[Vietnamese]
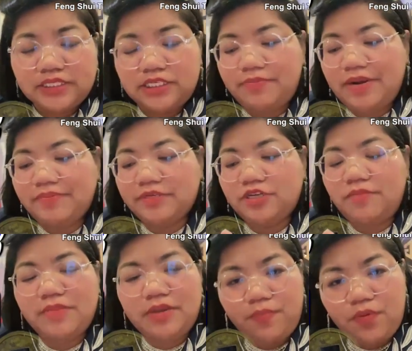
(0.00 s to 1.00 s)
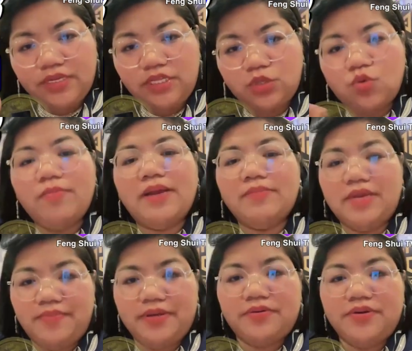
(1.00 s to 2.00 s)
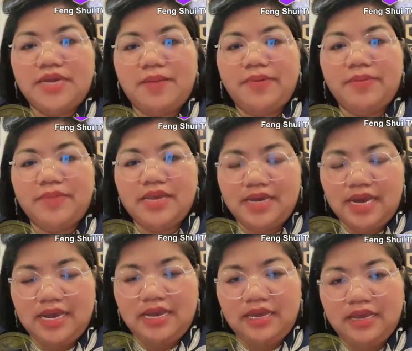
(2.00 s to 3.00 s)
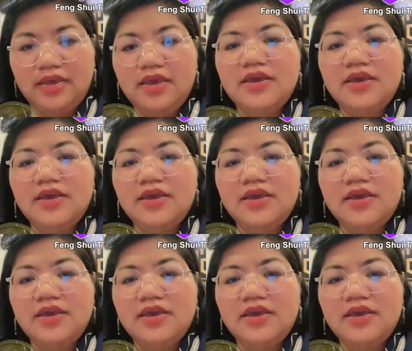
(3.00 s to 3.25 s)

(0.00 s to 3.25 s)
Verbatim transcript: sầm rạp cả chọc bay pon từ tua bạn bay về rồi dạ về bay khải